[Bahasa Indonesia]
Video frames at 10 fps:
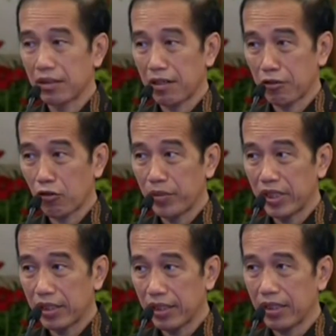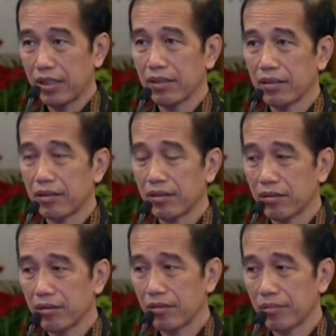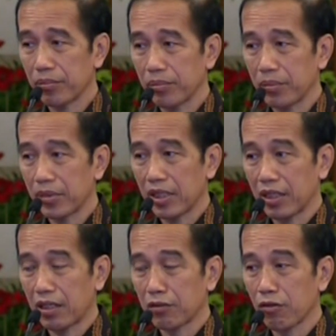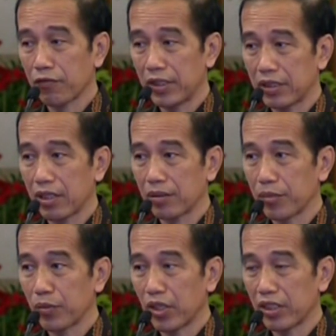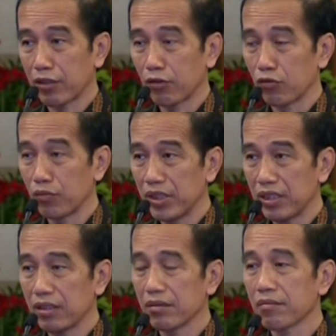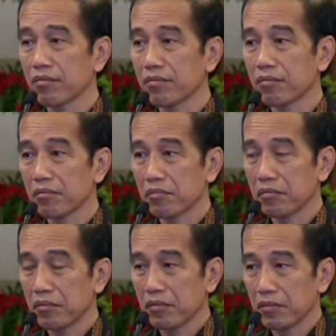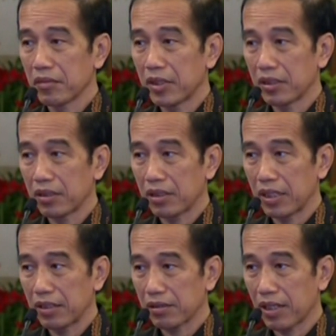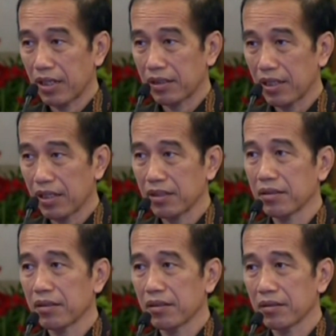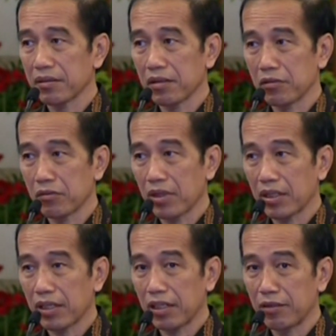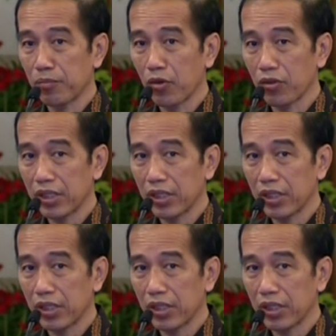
Jajaran komite, penanganan COVID dan pemulihan ekonomi, Menteri Kesehatan, dan juga TNI